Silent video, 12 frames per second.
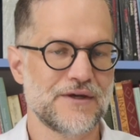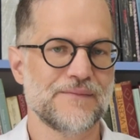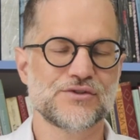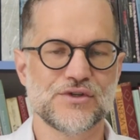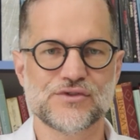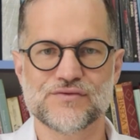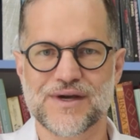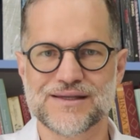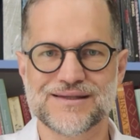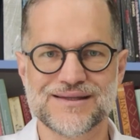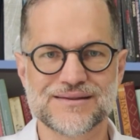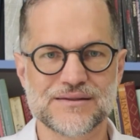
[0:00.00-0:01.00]
a gente vai
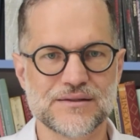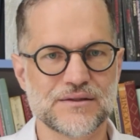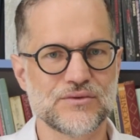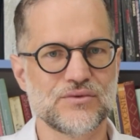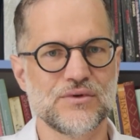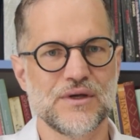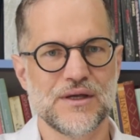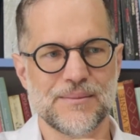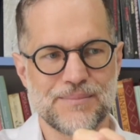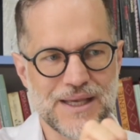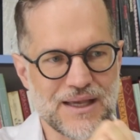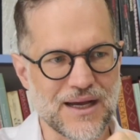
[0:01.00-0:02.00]
tentando
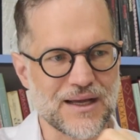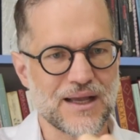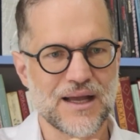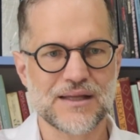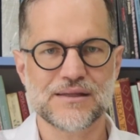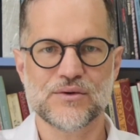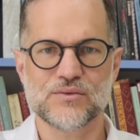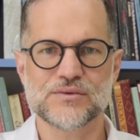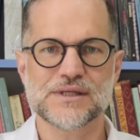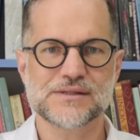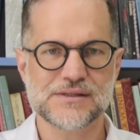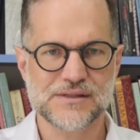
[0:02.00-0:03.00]
pegar cada um
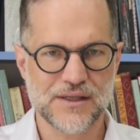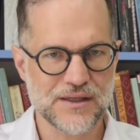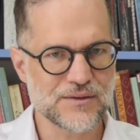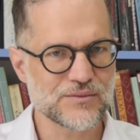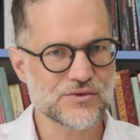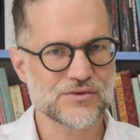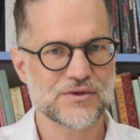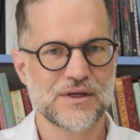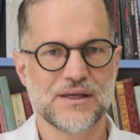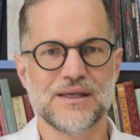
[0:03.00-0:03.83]
desses termos